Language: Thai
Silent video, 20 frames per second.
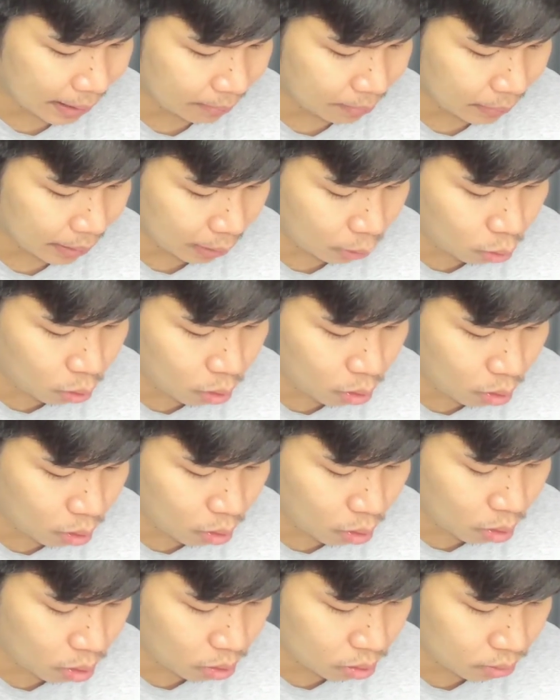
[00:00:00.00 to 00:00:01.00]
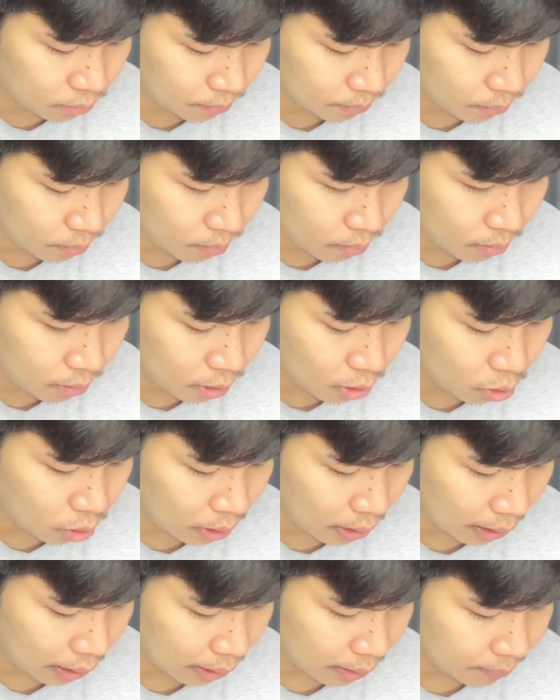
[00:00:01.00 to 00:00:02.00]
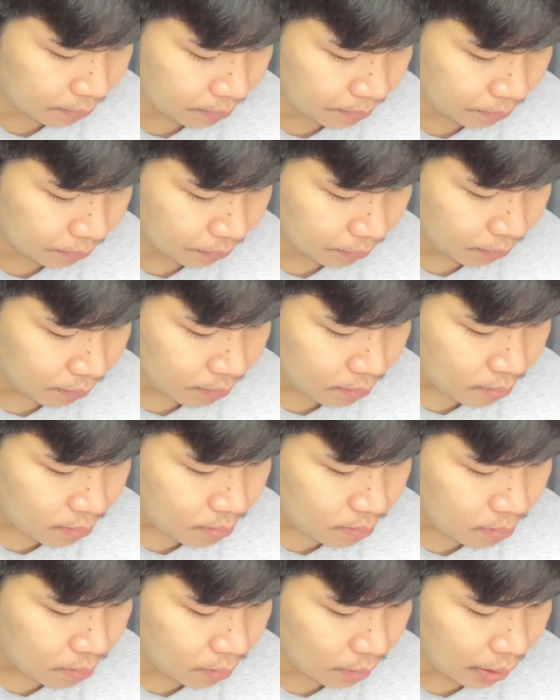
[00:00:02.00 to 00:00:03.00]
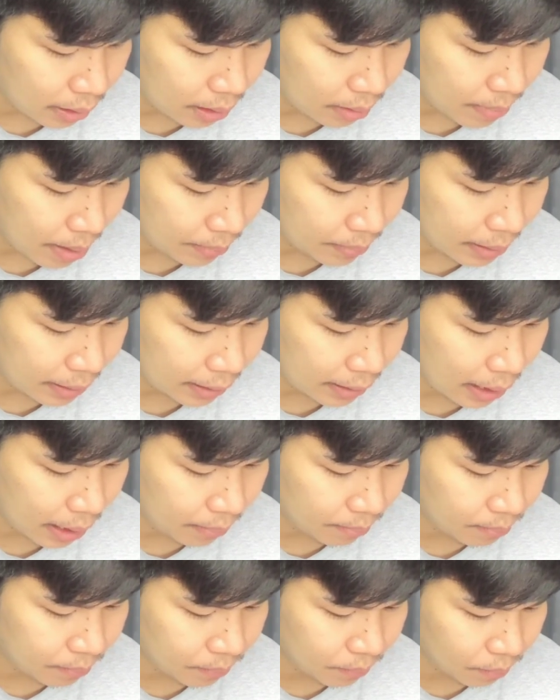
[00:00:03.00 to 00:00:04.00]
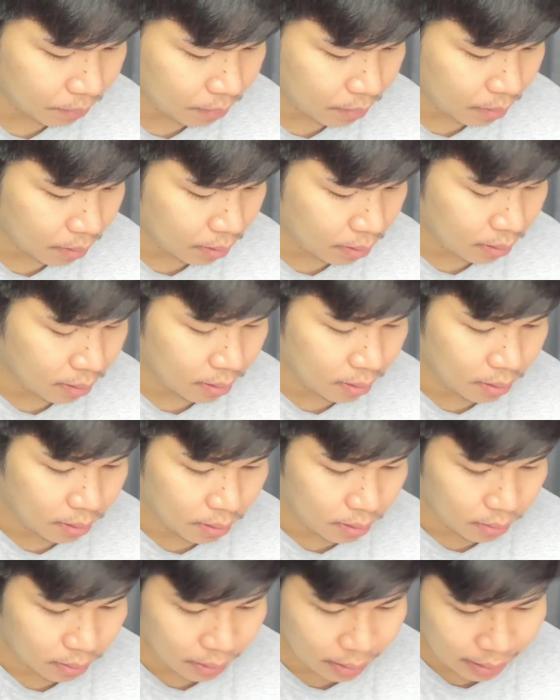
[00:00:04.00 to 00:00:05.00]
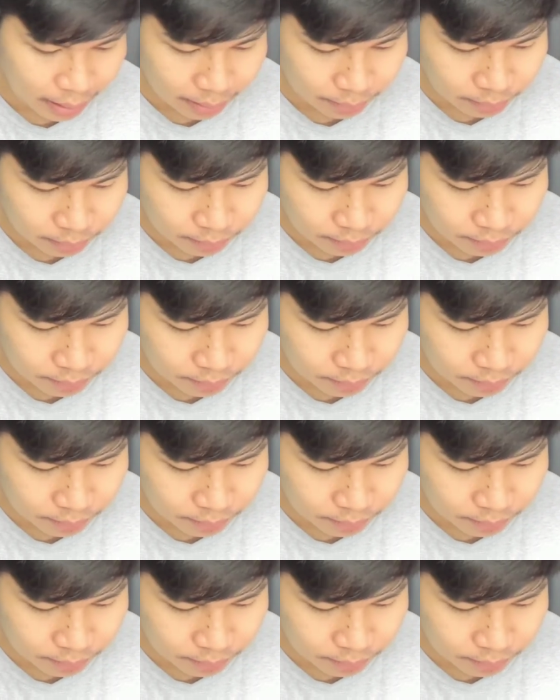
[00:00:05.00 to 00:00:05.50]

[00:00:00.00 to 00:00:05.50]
นะครับนี่โอ้โทษนะนี่แบบนี้นะครับนะครับ